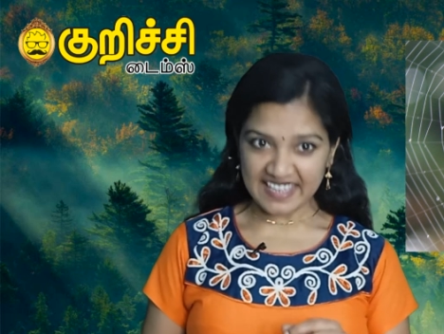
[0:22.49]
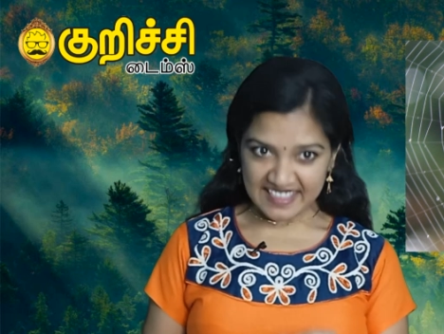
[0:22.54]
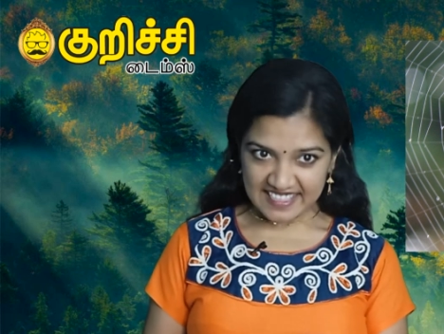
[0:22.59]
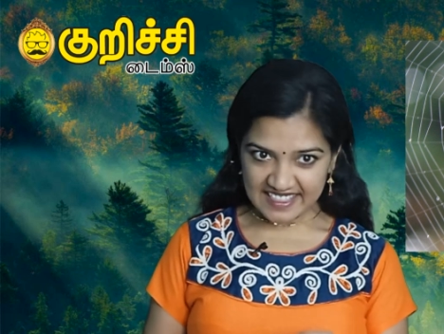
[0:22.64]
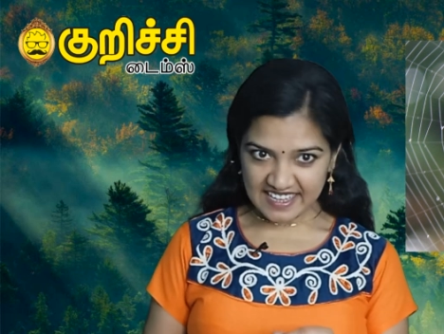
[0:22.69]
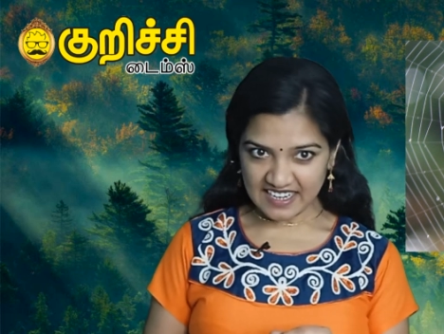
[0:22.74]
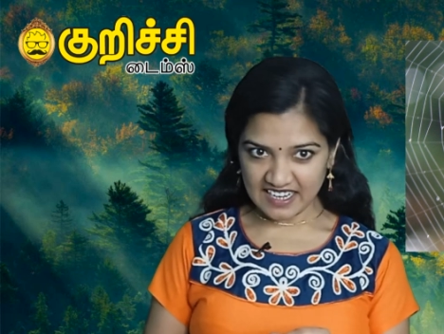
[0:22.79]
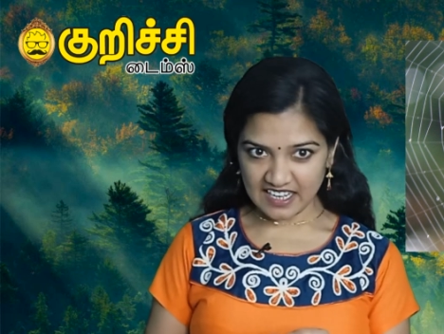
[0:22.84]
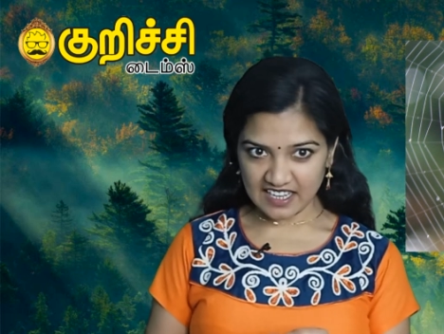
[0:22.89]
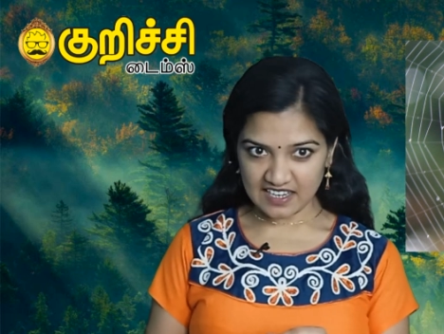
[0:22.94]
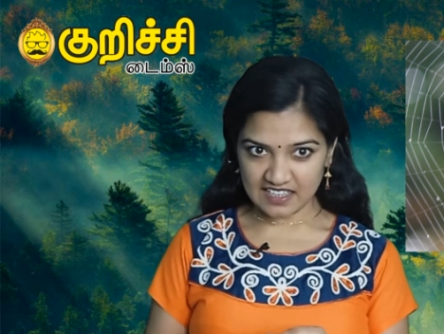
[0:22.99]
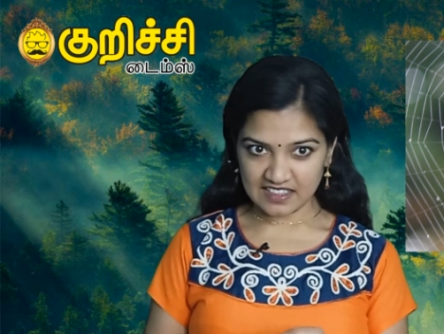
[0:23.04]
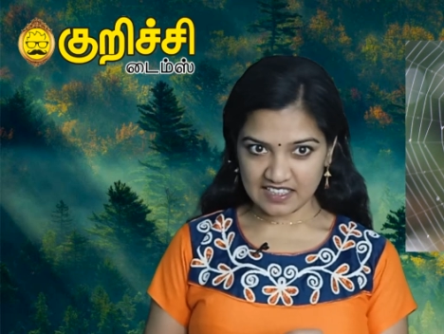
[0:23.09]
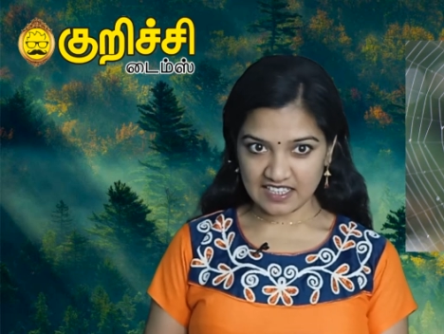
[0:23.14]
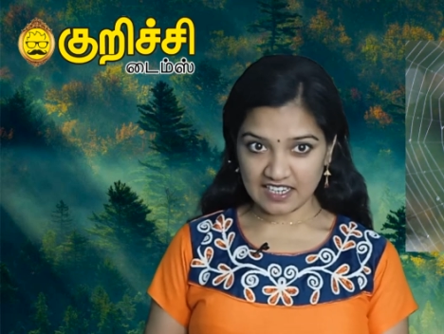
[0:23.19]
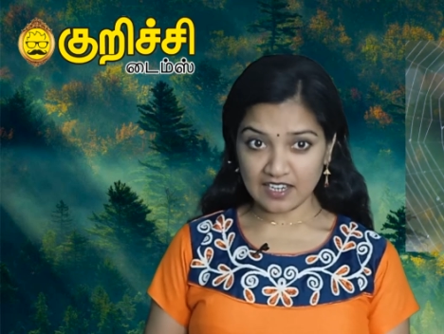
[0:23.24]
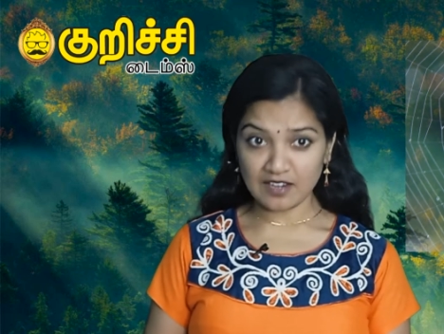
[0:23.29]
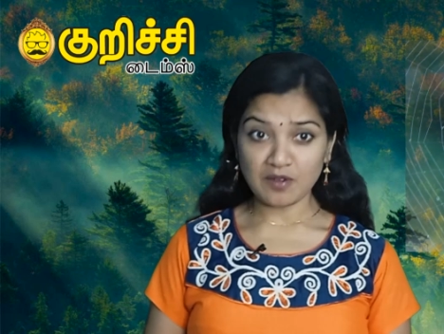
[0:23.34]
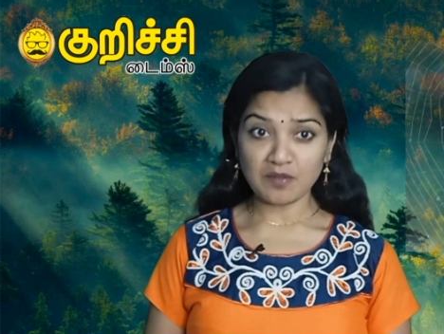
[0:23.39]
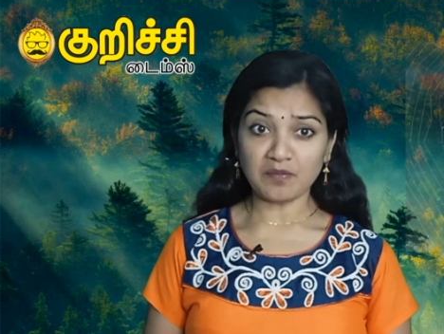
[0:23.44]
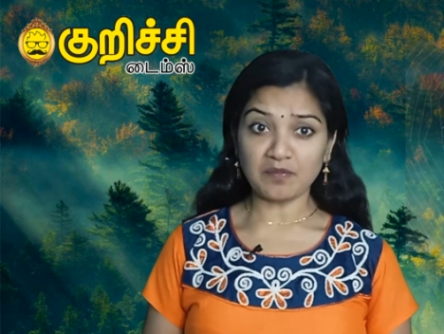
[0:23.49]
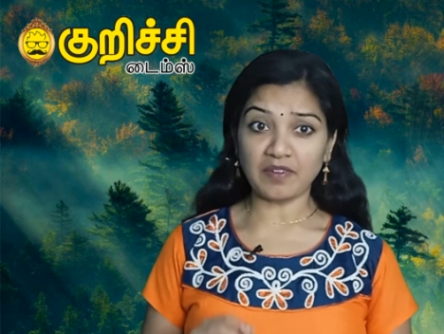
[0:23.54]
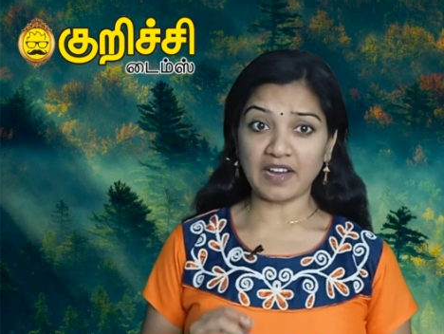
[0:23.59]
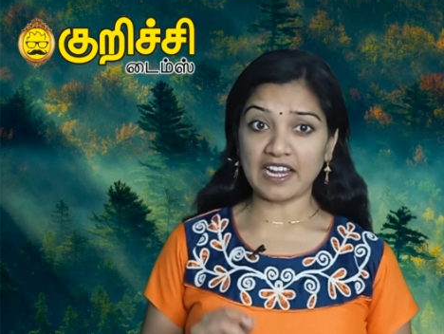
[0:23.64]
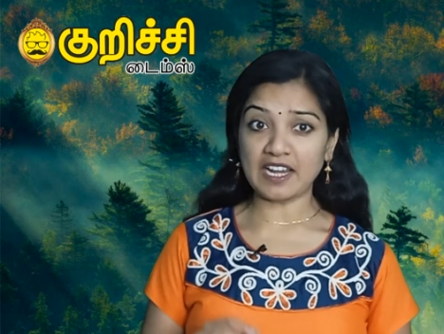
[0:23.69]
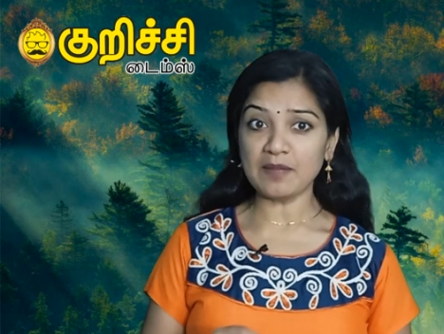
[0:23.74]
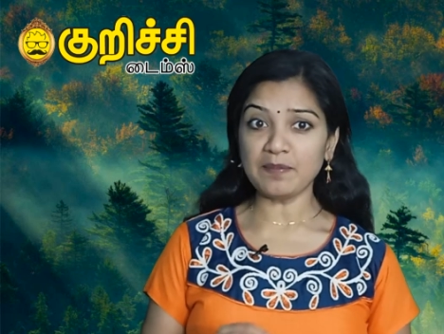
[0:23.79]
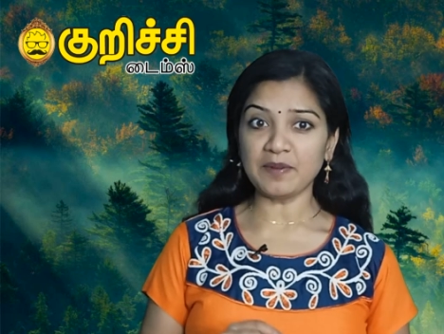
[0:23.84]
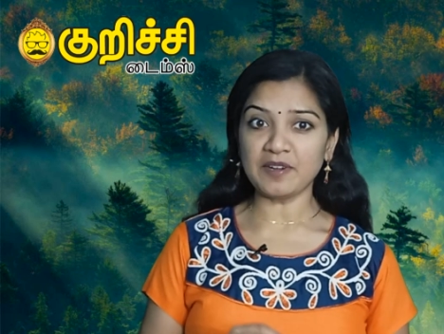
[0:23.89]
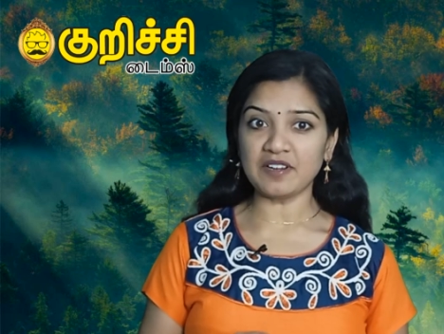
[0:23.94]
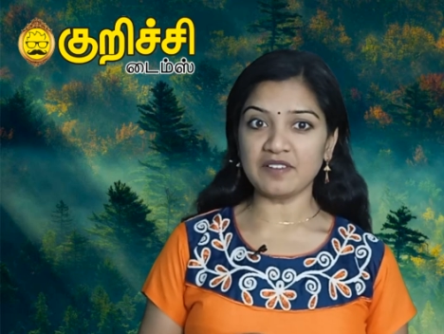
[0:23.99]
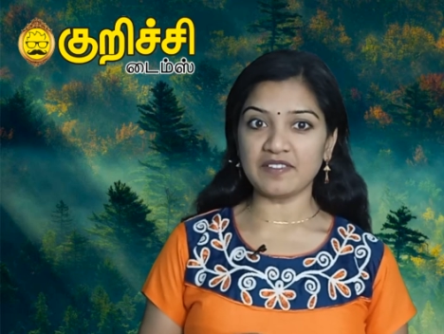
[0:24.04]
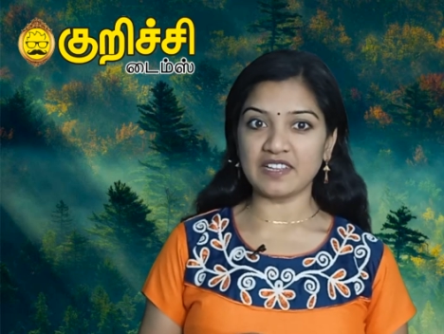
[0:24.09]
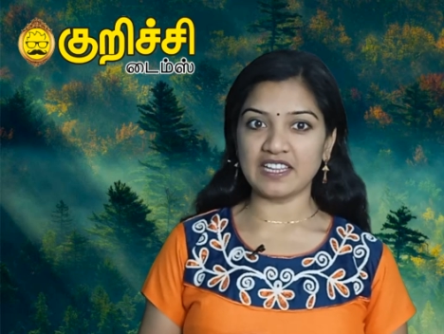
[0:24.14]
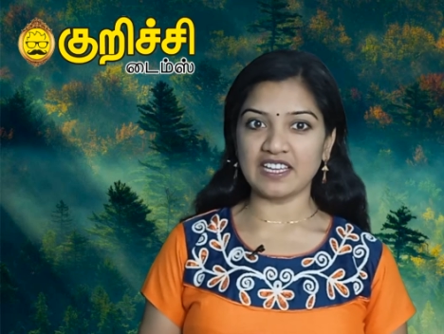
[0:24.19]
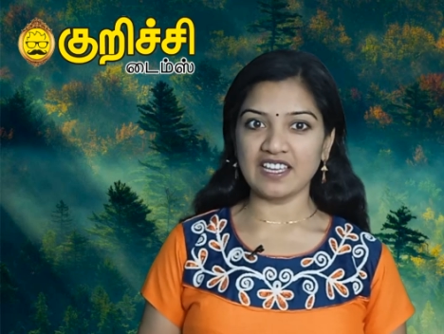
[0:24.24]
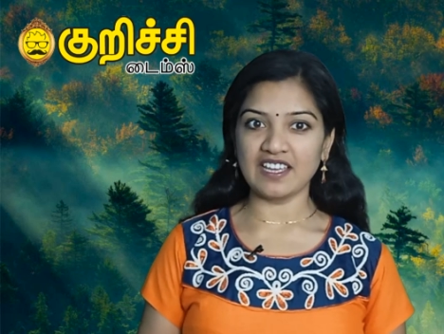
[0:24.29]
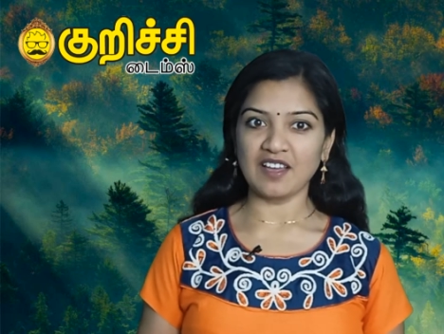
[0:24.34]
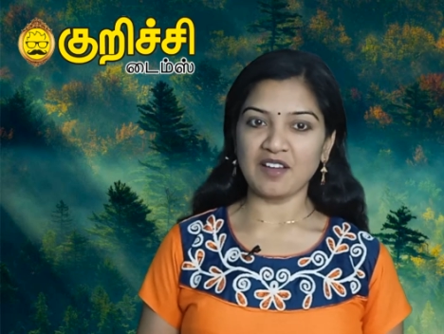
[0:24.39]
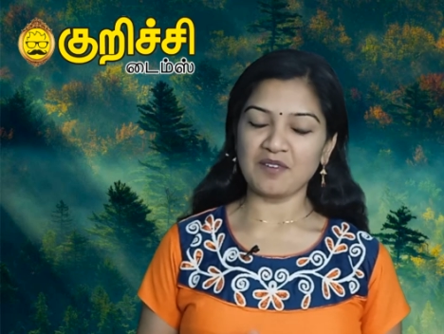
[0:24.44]
இந்த நேரத்தில் வலை
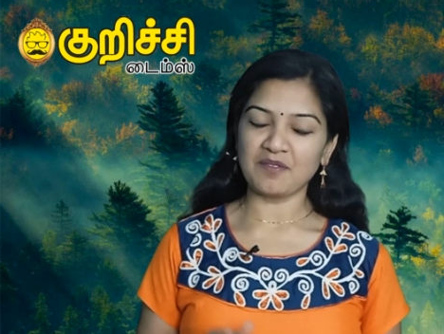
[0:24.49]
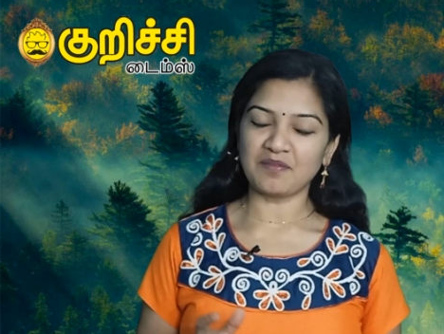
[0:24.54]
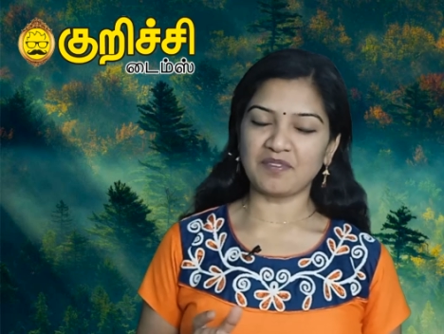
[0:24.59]
பின்னுவதை